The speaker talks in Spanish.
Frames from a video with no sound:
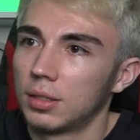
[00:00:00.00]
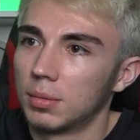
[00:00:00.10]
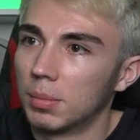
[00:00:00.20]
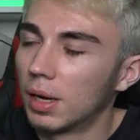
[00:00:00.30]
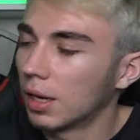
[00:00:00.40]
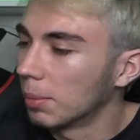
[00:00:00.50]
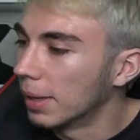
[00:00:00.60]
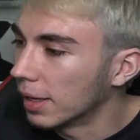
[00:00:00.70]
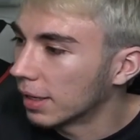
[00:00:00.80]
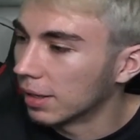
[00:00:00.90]
Madre
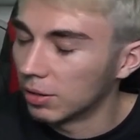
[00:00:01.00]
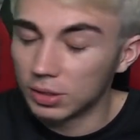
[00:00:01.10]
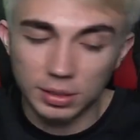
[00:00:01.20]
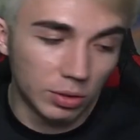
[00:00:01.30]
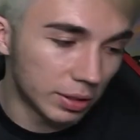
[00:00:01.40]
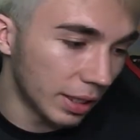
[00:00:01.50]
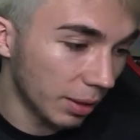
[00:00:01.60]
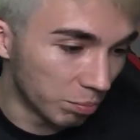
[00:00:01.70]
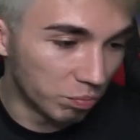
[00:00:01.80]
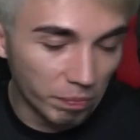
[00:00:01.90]
mía, es que no, no
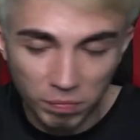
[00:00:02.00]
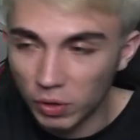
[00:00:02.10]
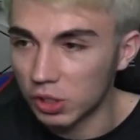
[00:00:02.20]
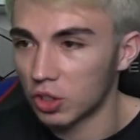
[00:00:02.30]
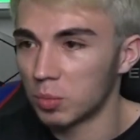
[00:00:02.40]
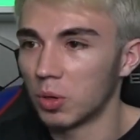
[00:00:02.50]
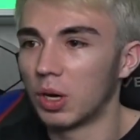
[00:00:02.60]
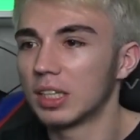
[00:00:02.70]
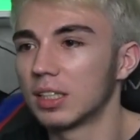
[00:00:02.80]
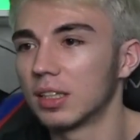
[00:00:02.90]
sé no sé cómo lo
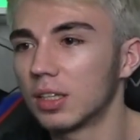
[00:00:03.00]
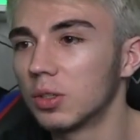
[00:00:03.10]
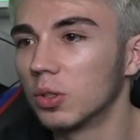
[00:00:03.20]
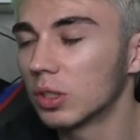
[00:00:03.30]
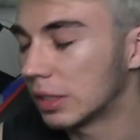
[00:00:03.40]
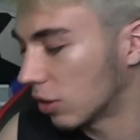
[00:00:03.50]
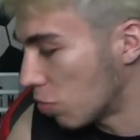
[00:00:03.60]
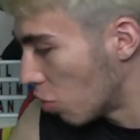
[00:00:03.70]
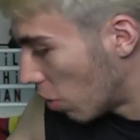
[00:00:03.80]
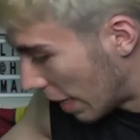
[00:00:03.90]
hacen, tío. No sé cómo lo